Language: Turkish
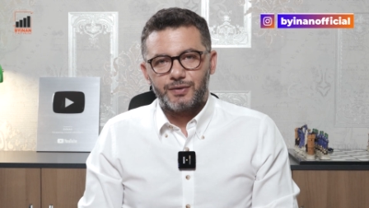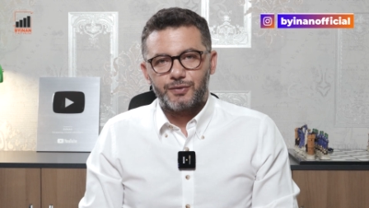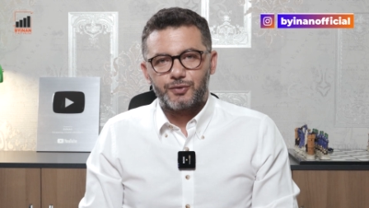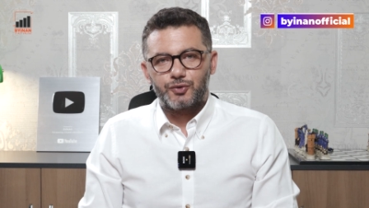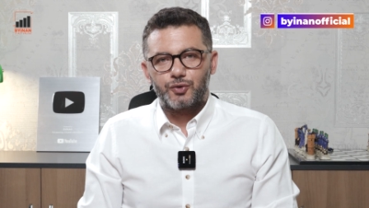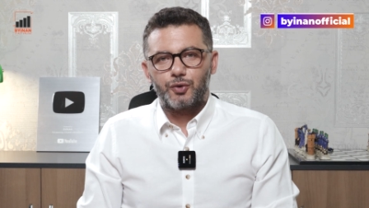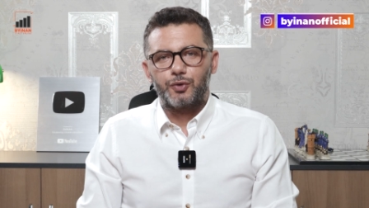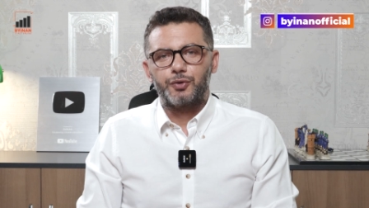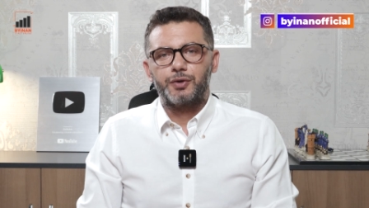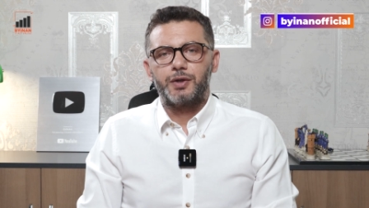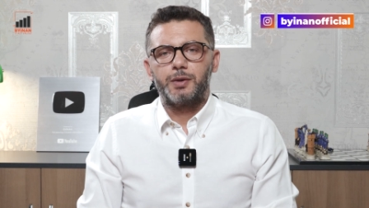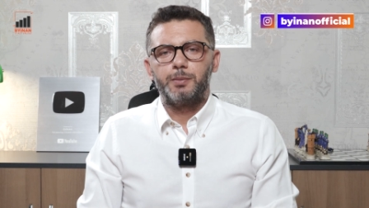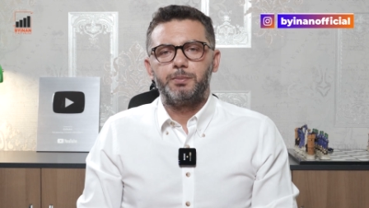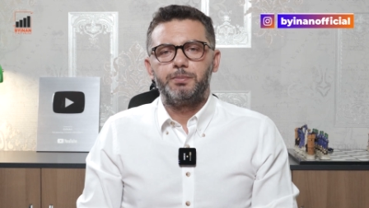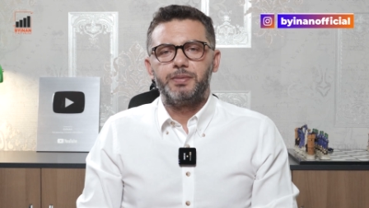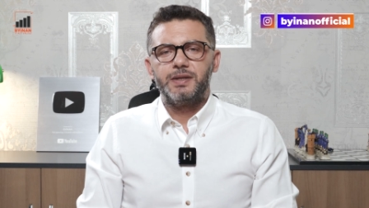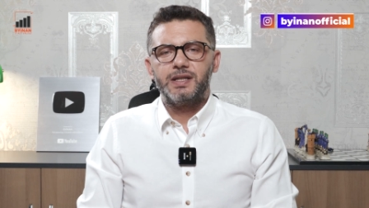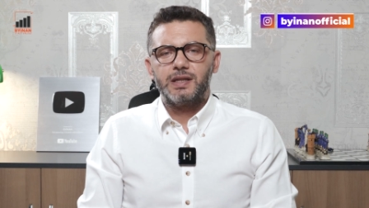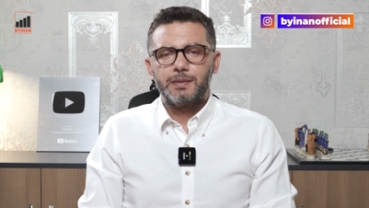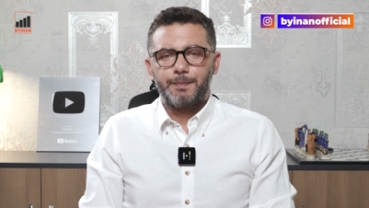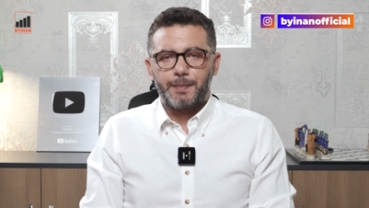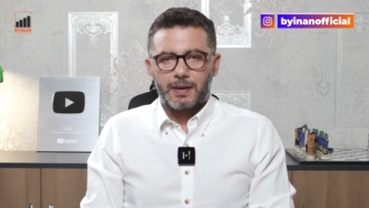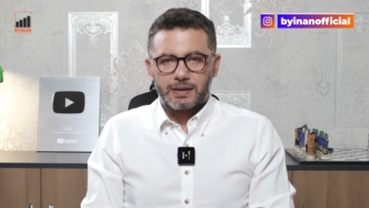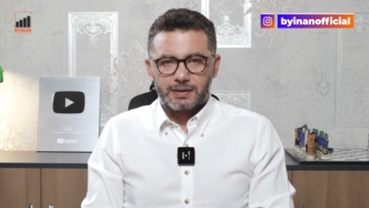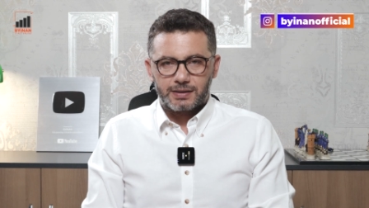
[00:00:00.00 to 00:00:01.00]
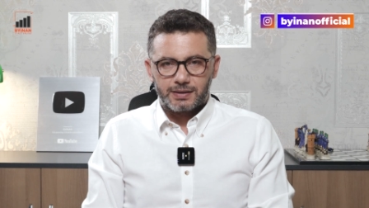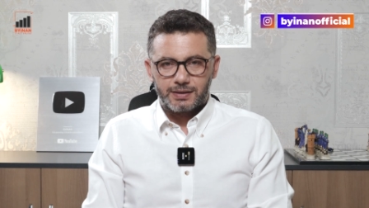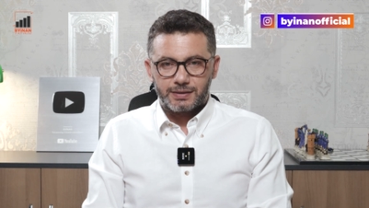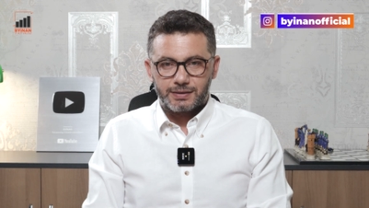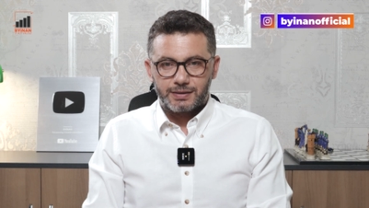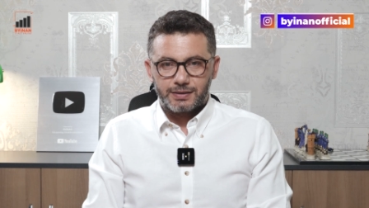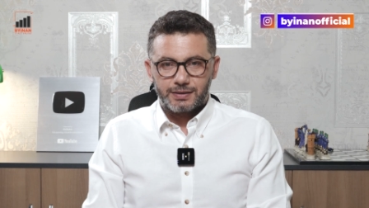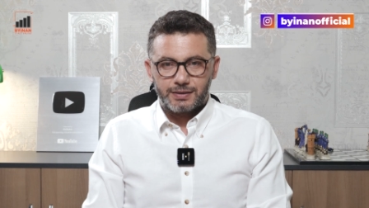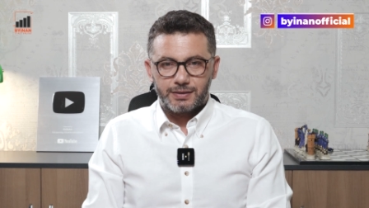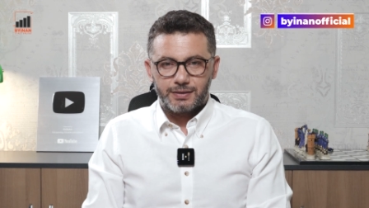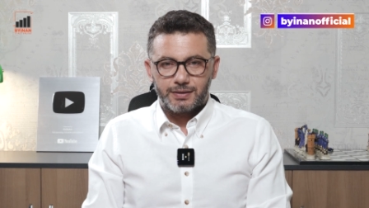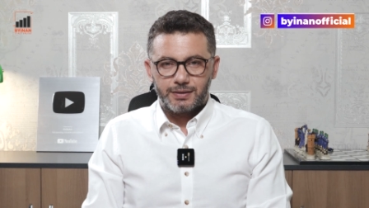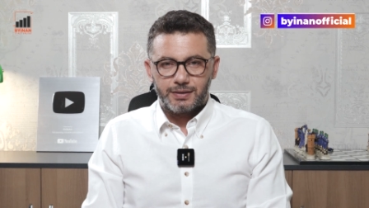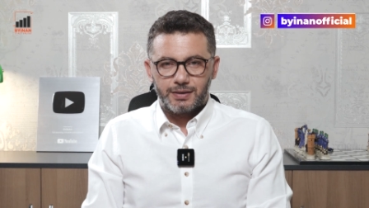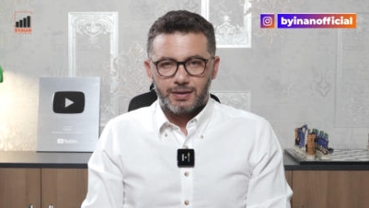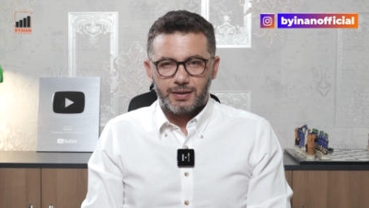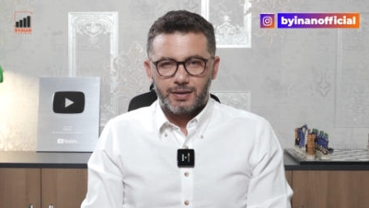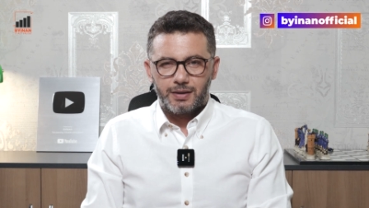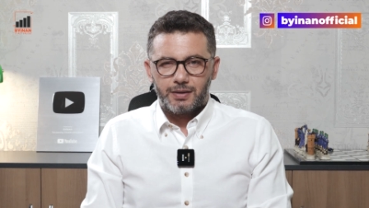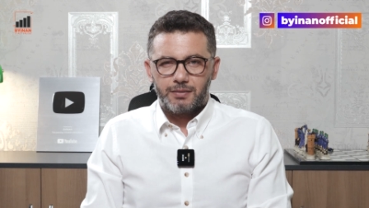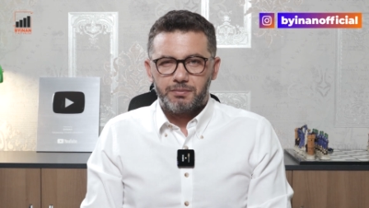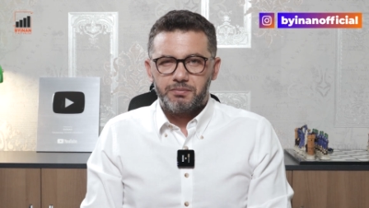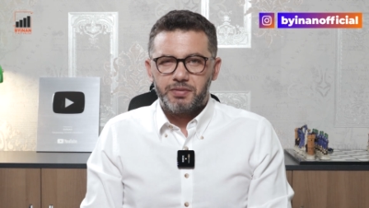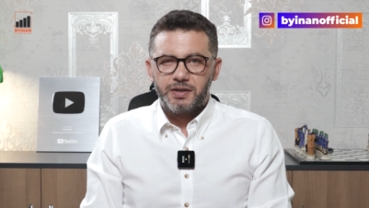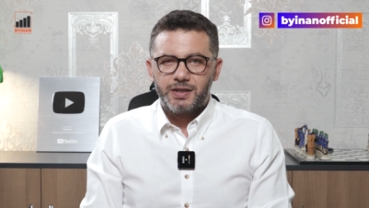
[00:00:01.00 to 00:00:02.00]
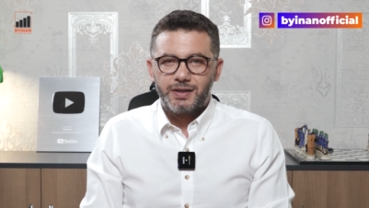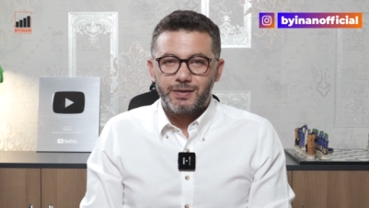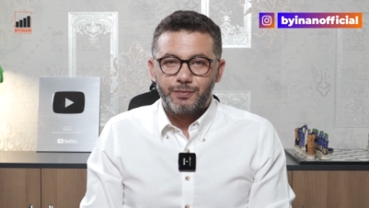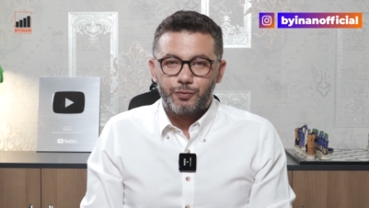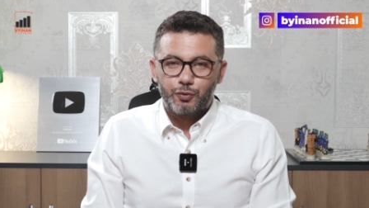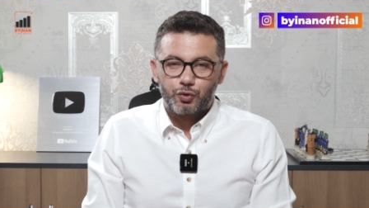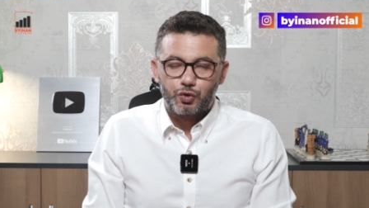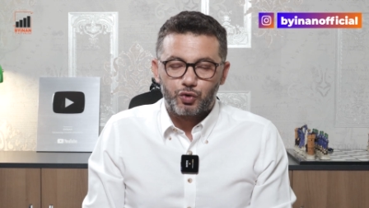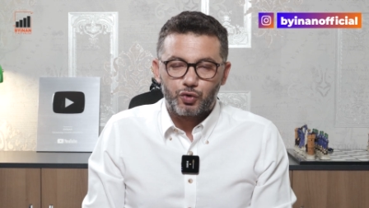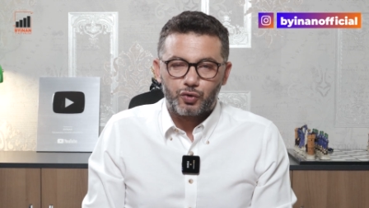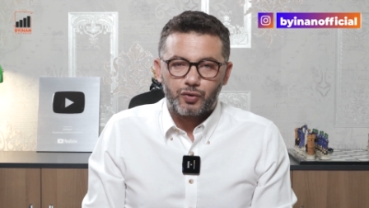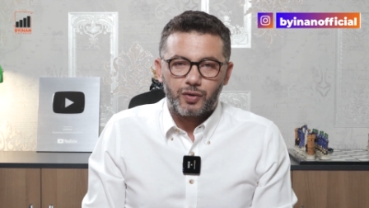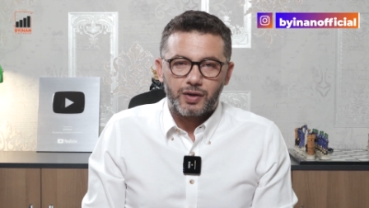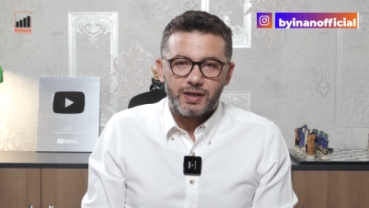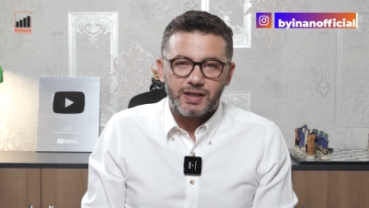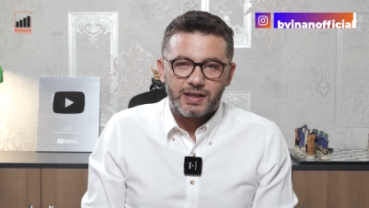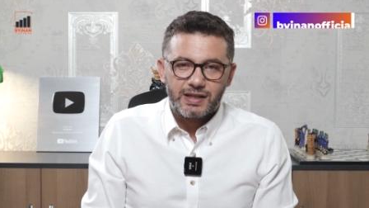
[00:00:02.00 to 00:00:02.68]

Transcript: Sonra bir patladı bir buçuk,